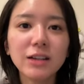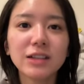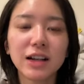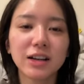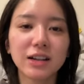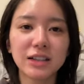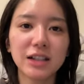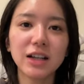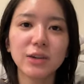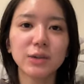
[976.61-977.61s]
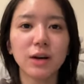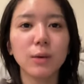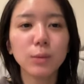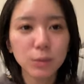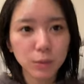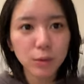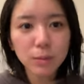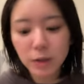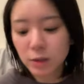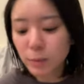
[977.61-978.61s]
メイクなんかしないよ。たぶん本当？
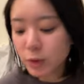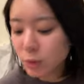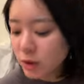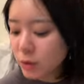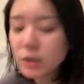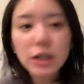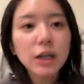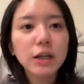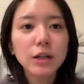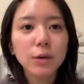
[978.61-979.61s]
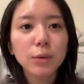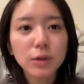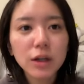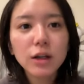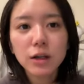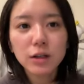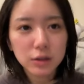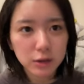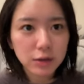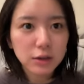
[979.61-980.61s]
まあでも人によりけりだろうね。
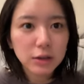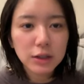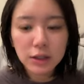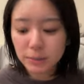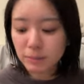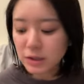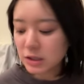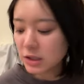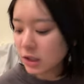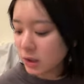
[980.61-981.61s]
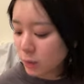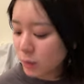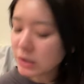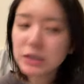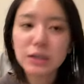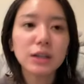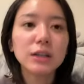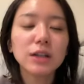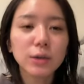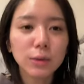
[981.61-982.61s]
しない人はしないんだ
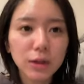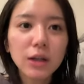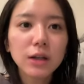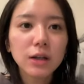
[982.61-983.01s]
ろうね。